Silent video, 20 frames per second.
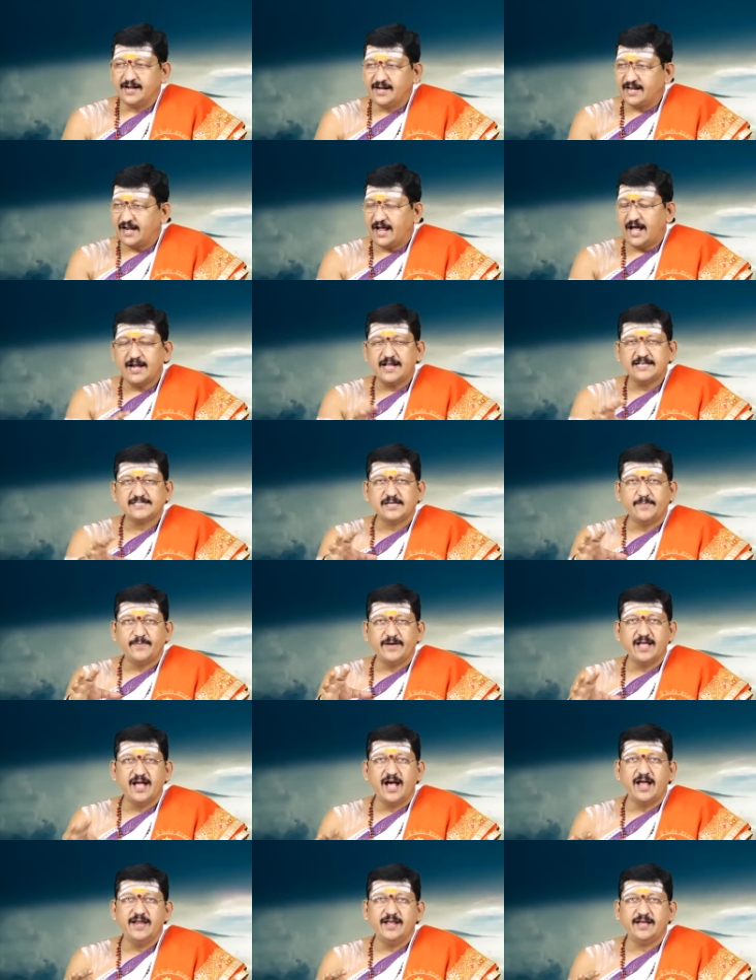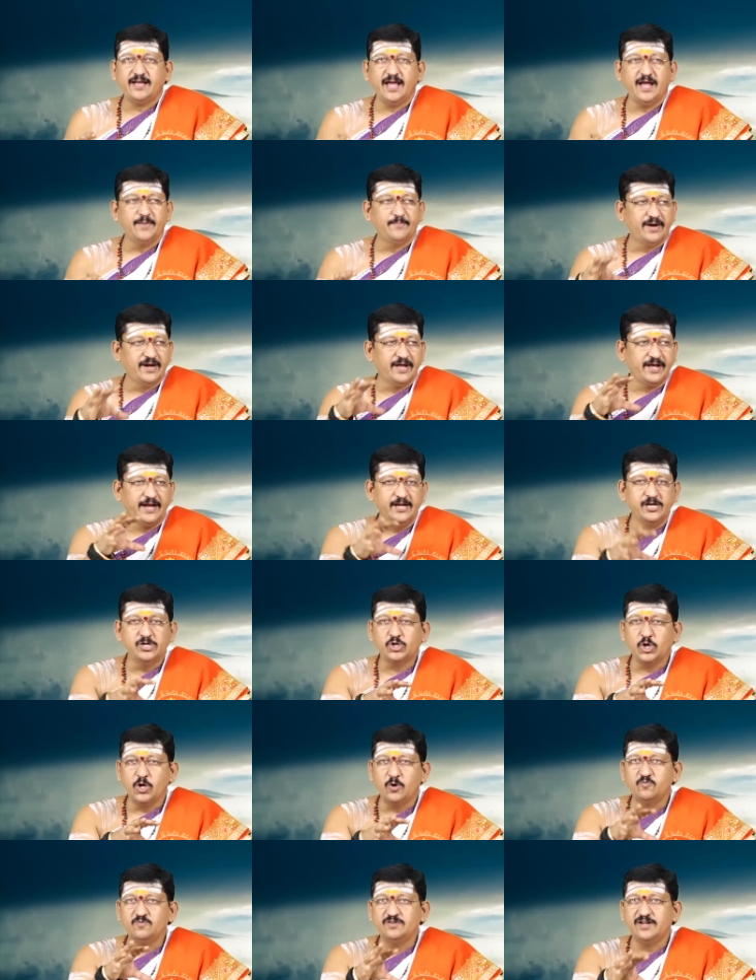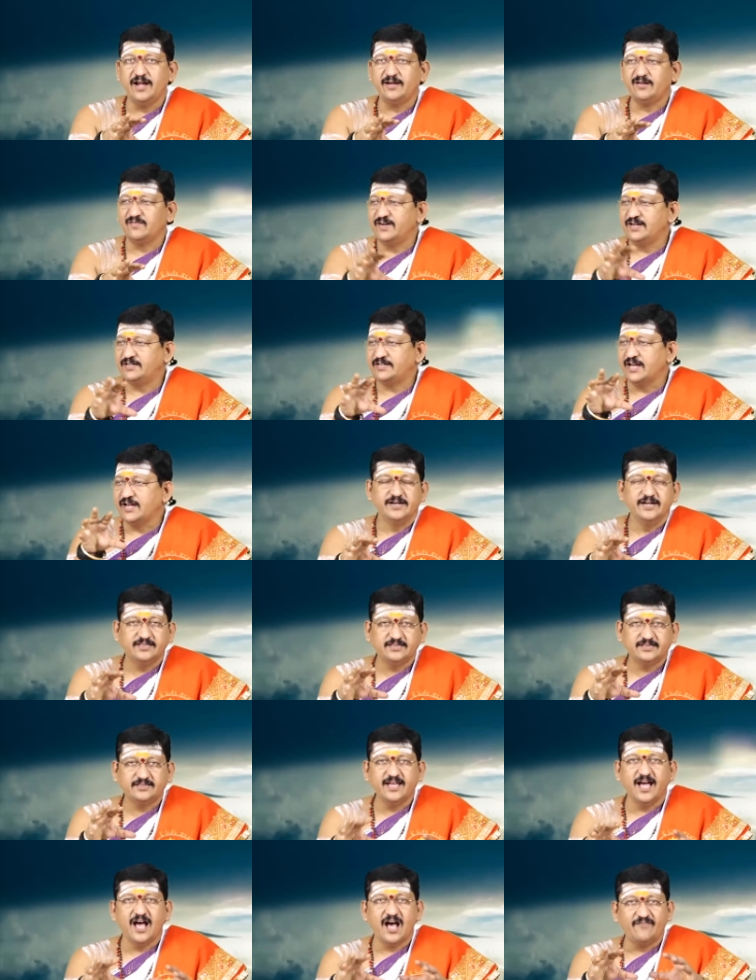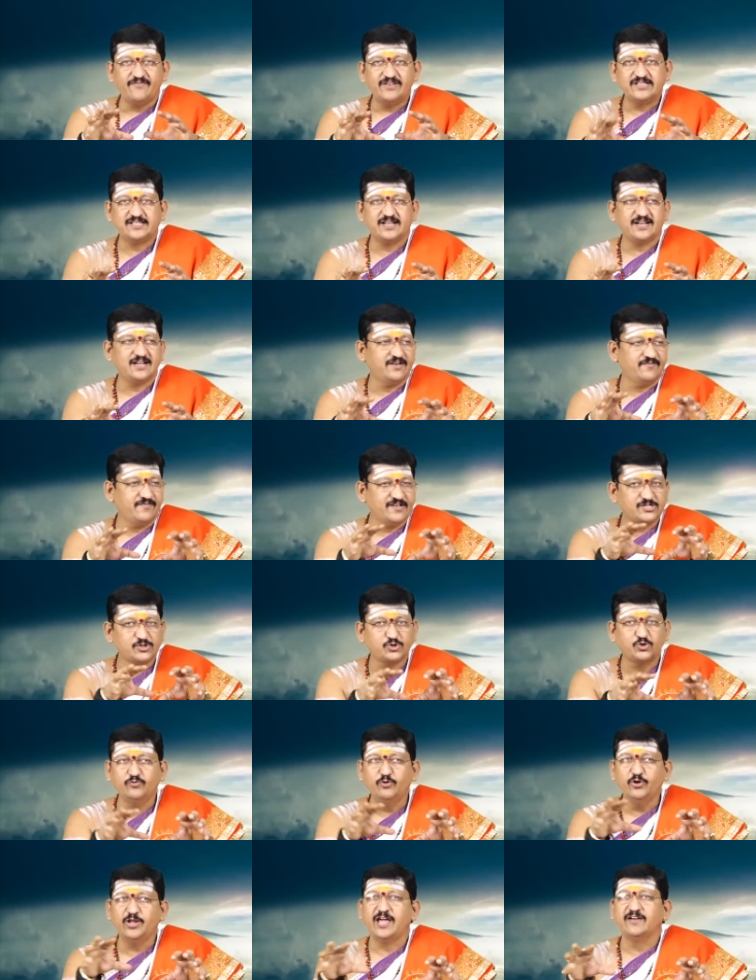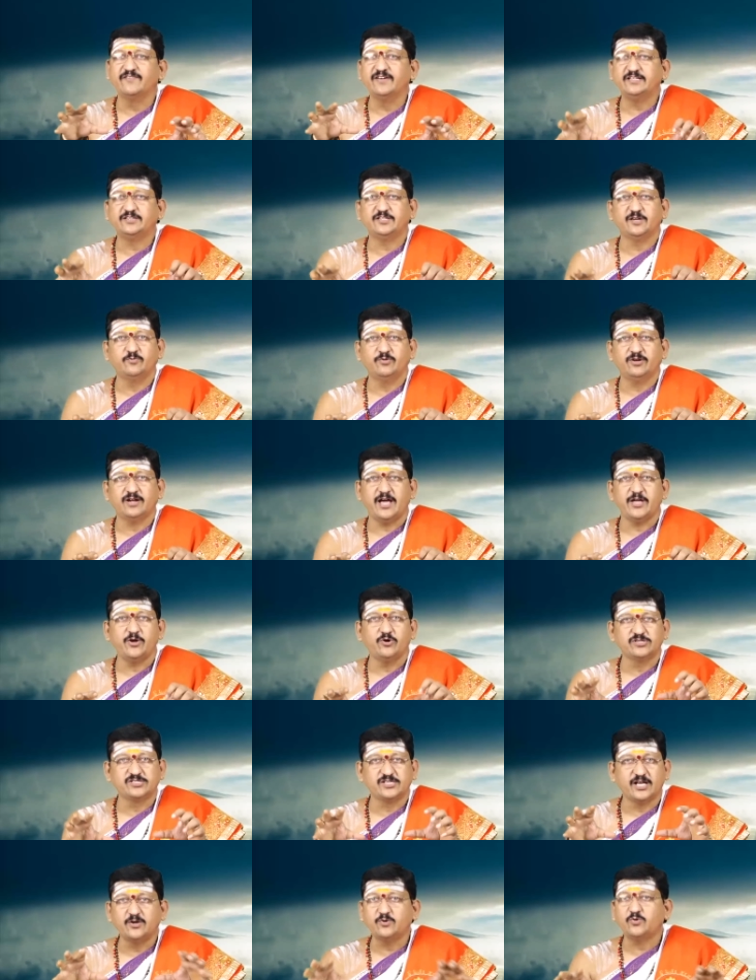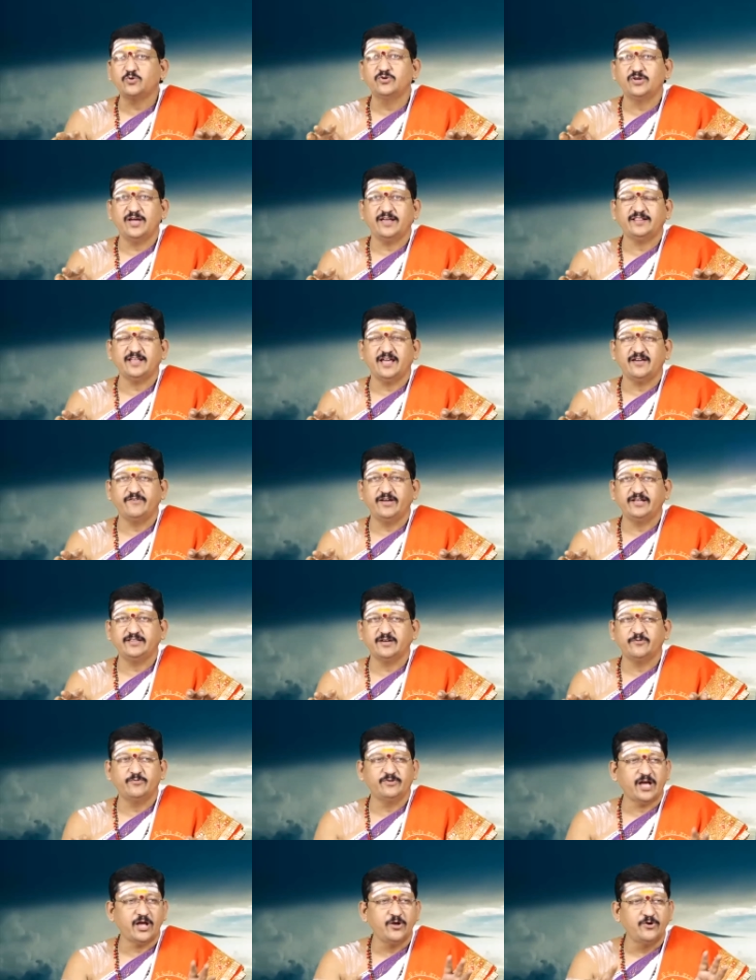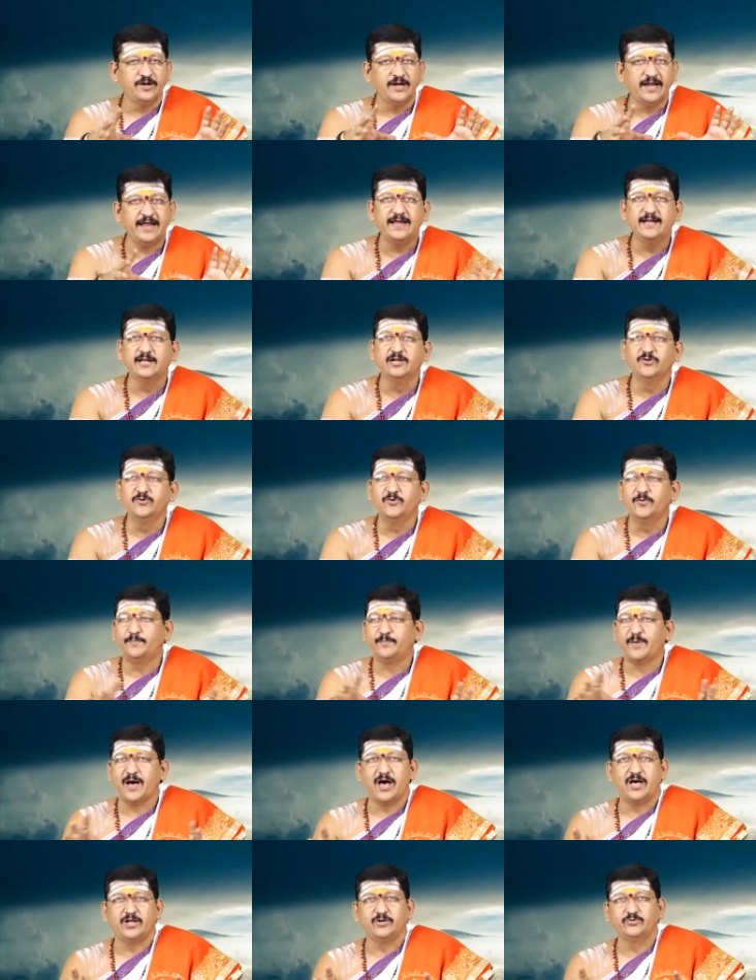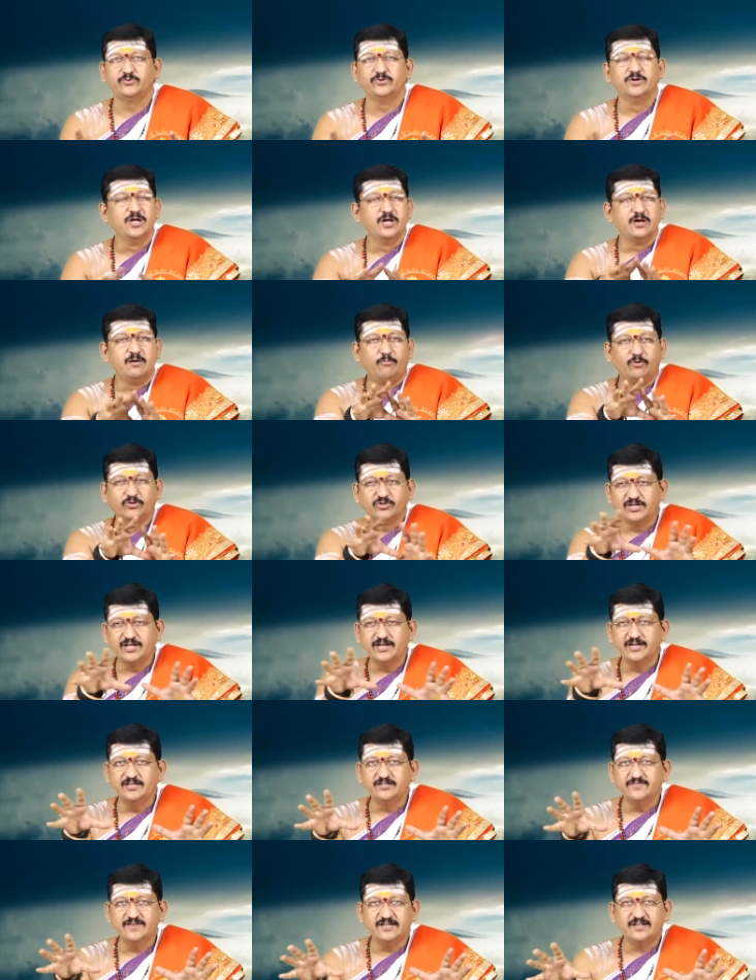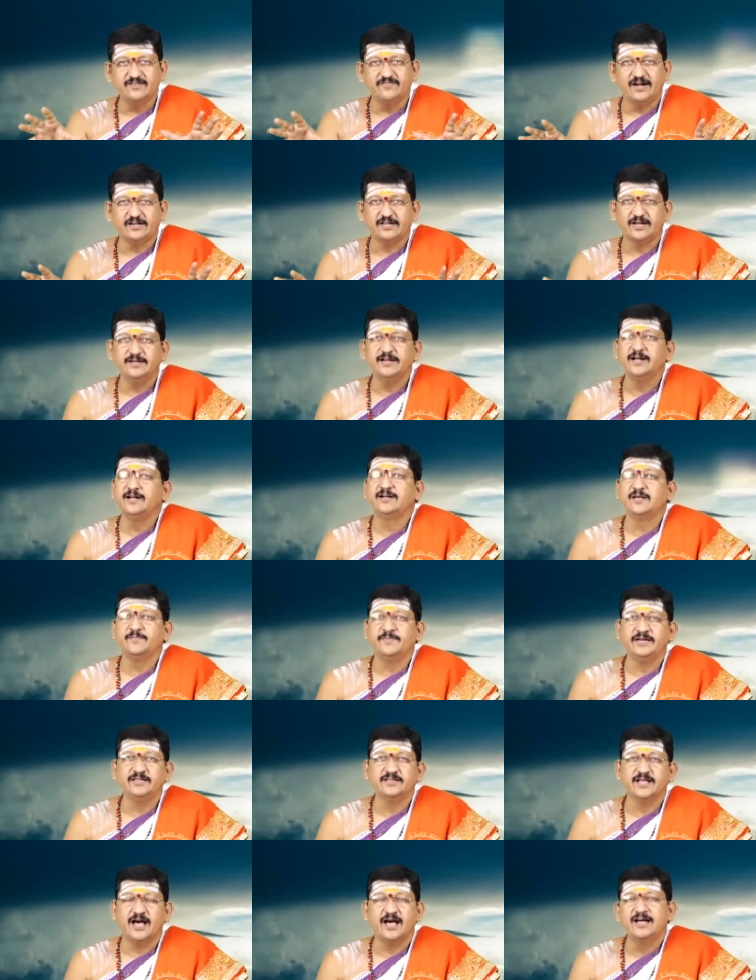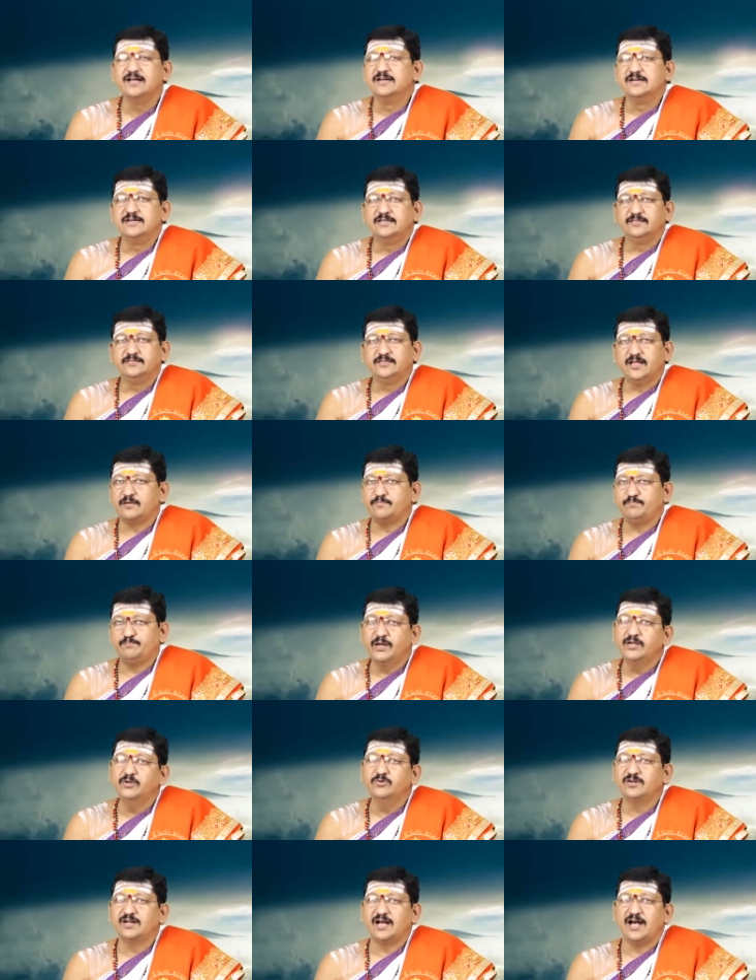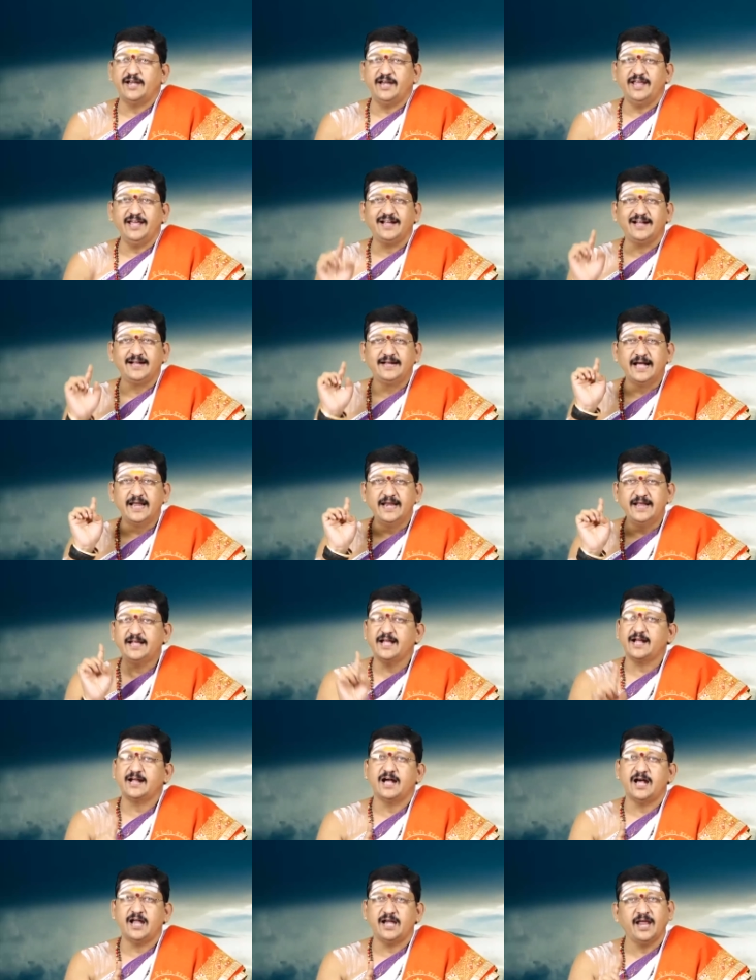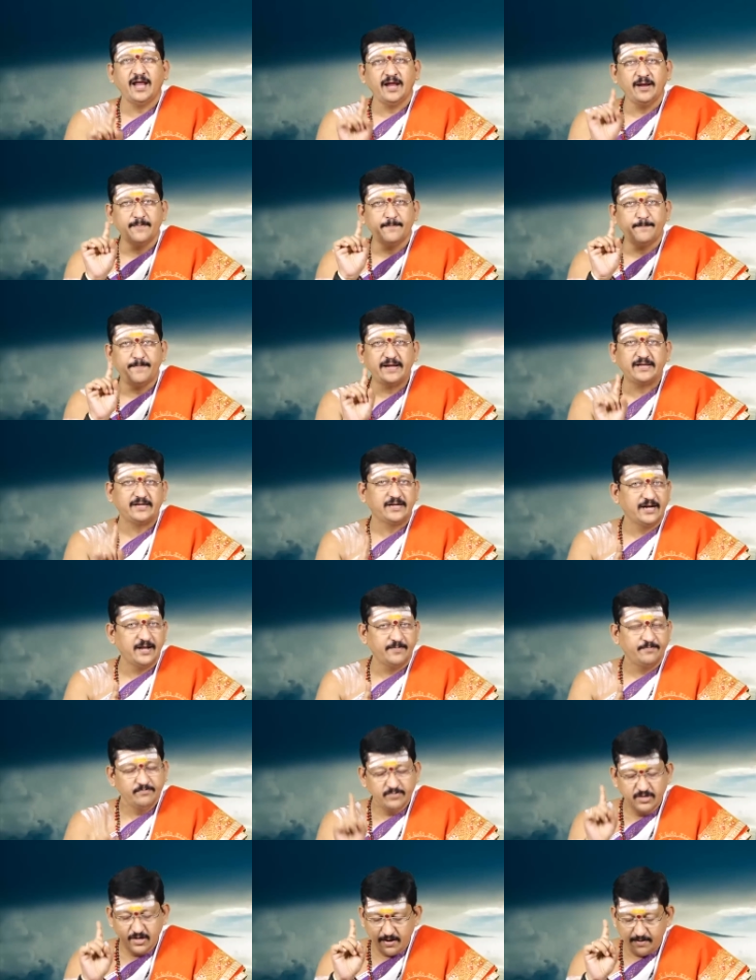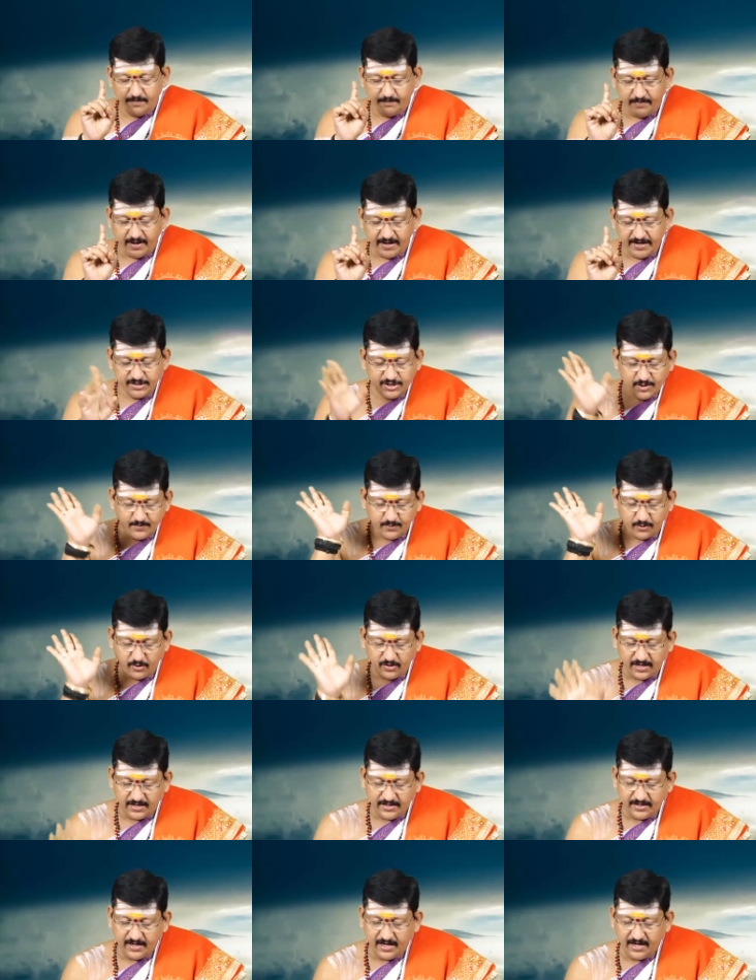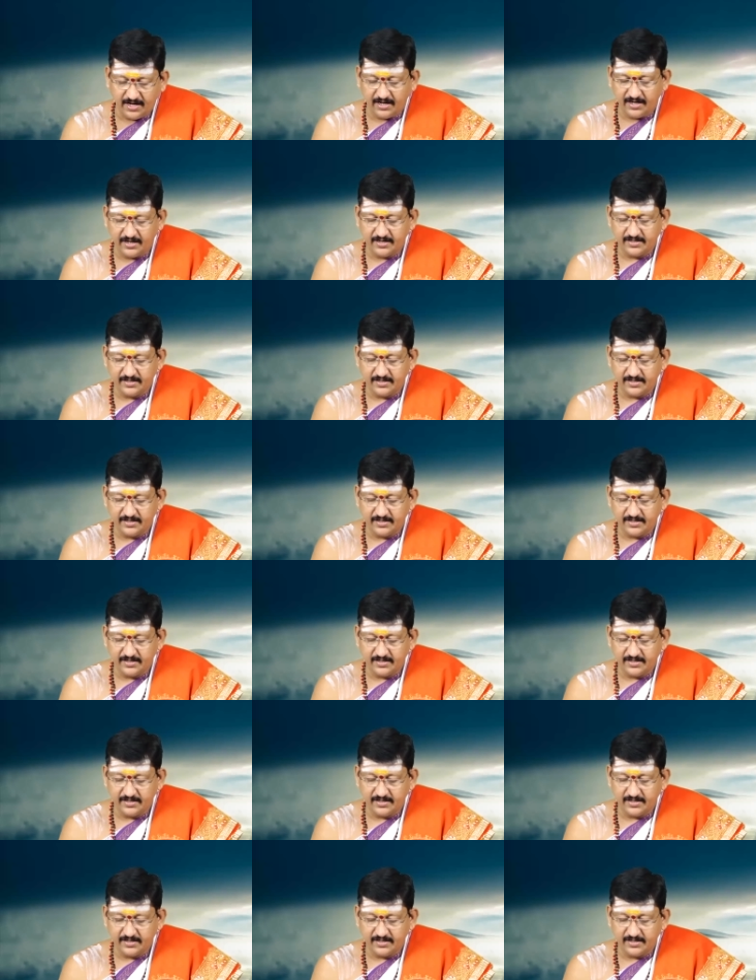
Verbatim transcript: గ్రహణ సమయానికే మన ఇంట్లో ఉండేటువంటి నిత్య అవసర వస్తువులు ఏవైతే ఉన్నాయో సరుకులు అయితే ఏవైతే ఉన్నాయో నీళ్లు పాలు మొదలైనటువంటి వాటన్నింటి మీద దర్భలు కానీ గరిక కానీ పెట్టడం మరిచిపోకండి